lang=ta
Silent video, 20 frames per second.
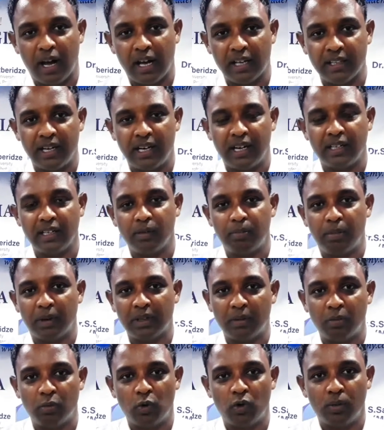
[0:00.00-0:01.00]
அதுலேருந்து
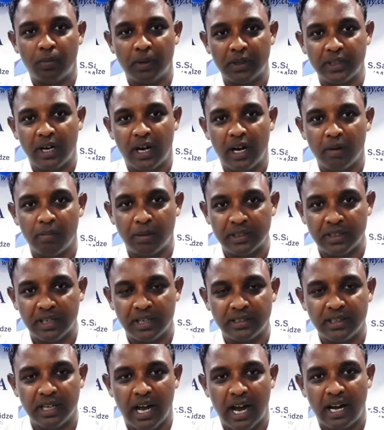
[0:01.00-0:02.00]
பதிமூணு பதினாலு
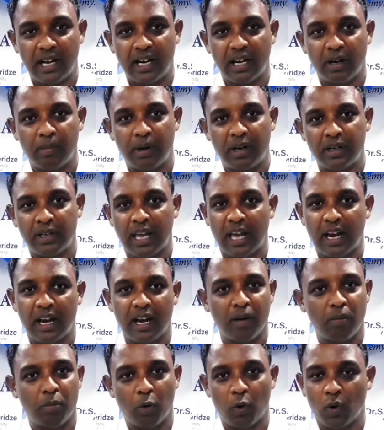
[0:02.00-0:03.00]
பதினஞ்சு ஹைதராபாத்
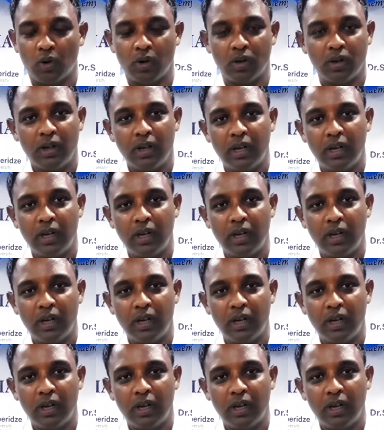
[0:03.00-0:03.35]
கேரளா போகிறோம்